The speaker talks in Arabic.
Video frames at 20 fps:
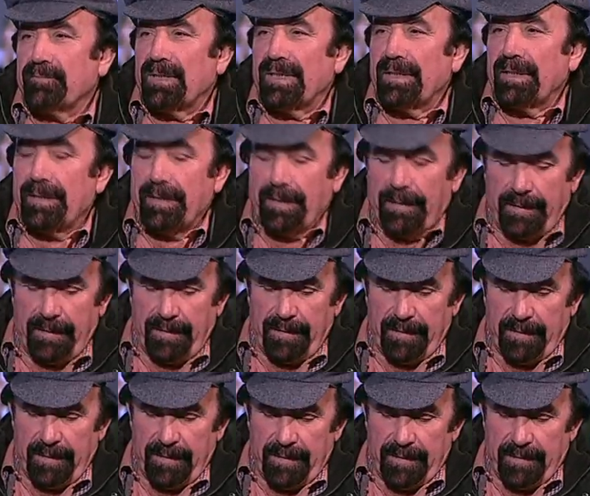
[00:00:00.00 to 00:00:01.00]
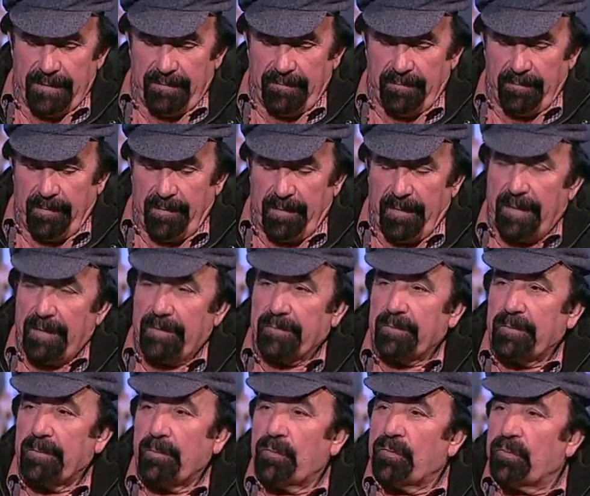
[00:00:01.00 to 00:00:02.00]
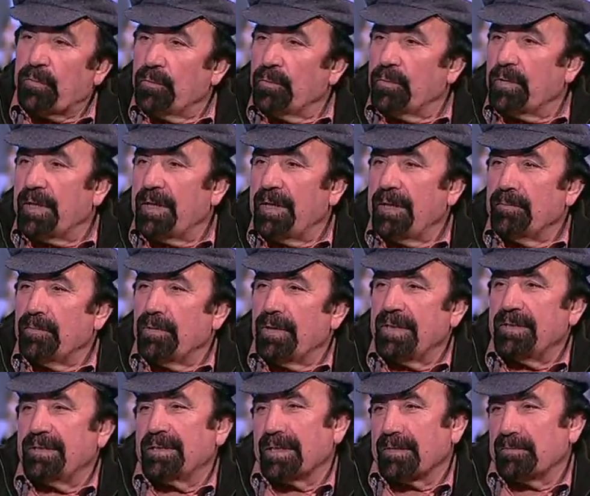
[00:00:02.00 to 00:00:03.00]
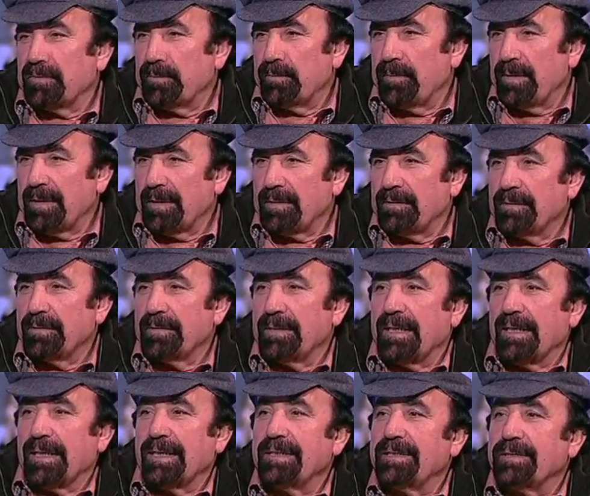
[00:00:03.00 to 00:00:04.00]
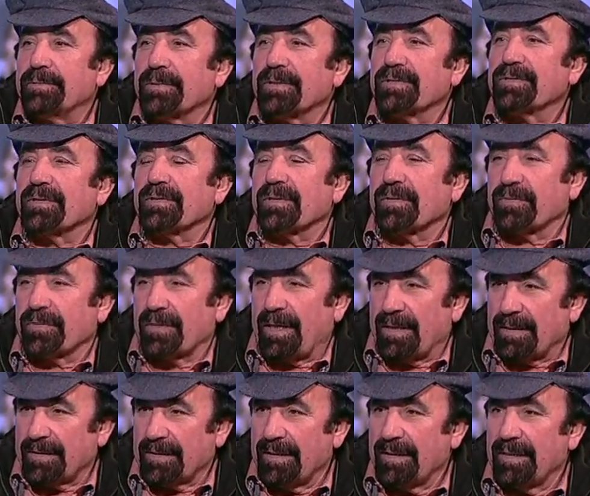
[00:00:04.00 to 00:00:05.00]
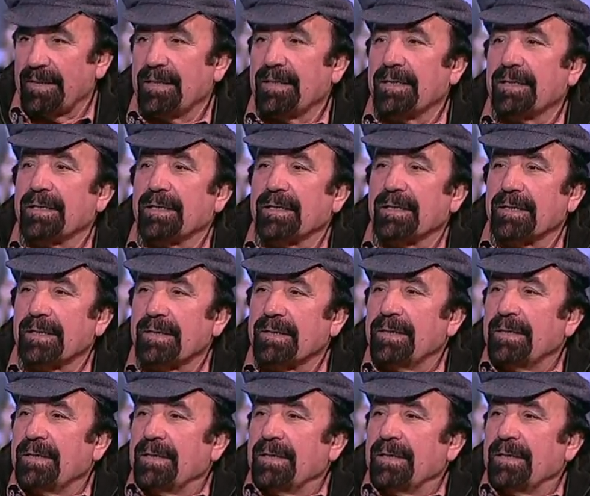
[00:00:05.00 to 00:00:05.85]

من آه، سوري مهجر من بلده يعيش وسط الصحراء آه،